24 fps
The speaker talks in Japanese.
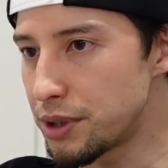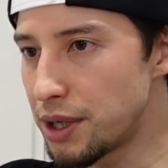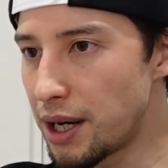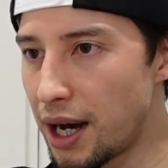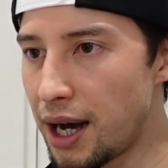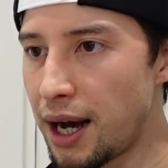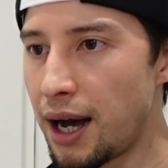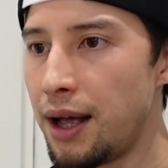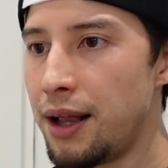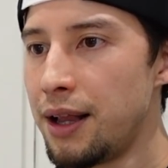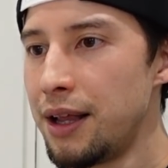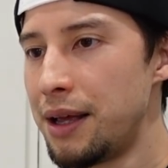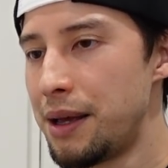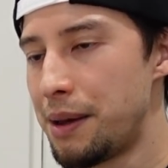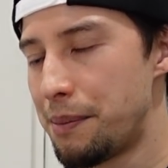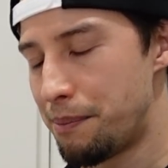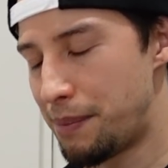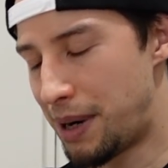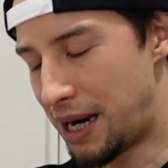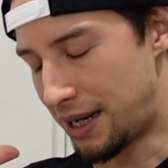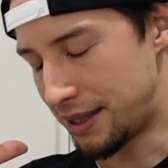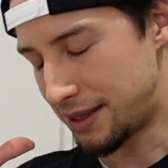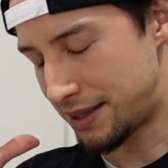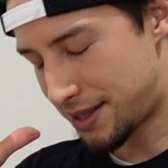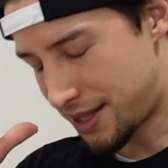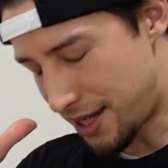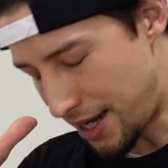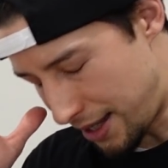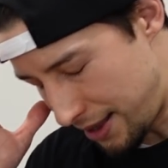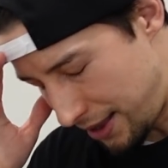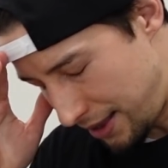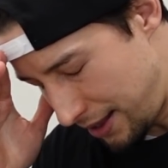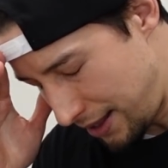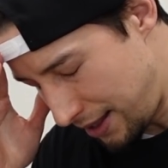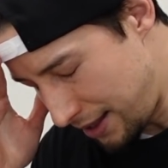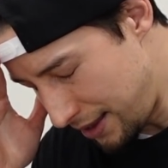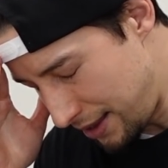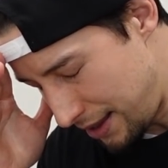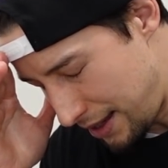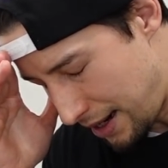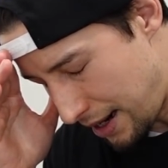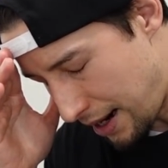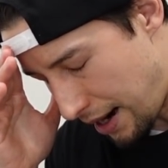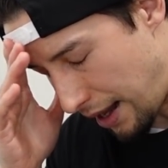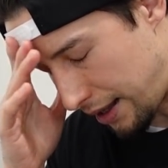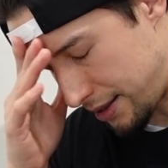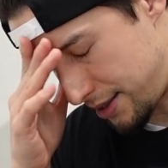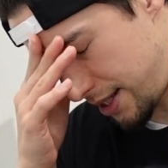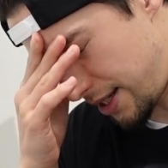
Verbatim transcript: がまあ残念ながら、